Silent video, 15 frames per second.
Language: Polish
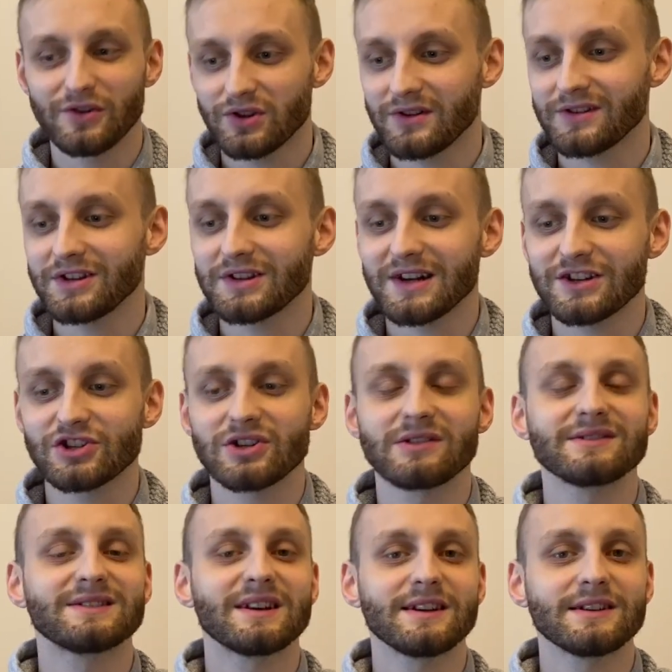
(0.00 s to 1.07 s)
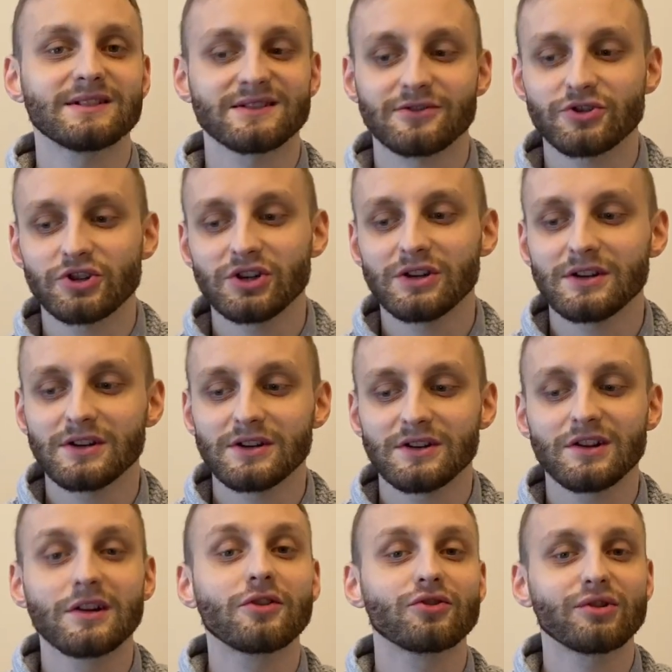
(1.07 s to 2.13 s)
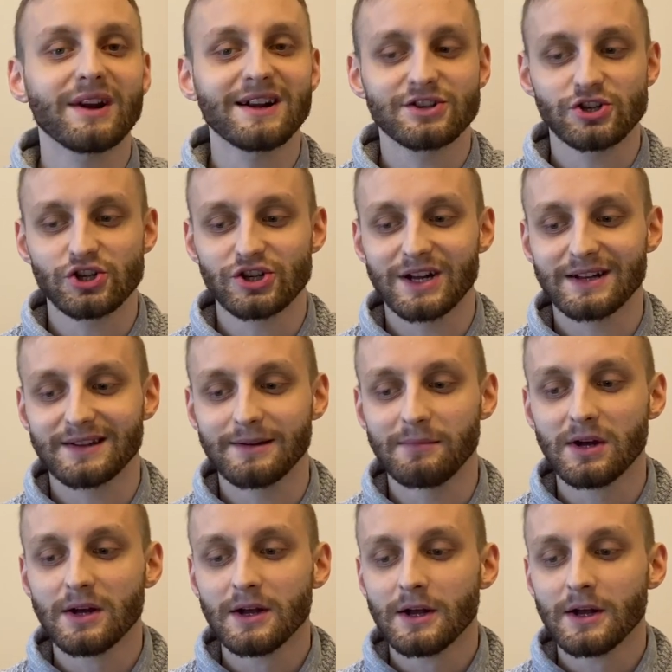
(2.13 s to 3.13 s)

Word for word: To nie tak, że rozdajesz coś i, i tylko tracisz na tym.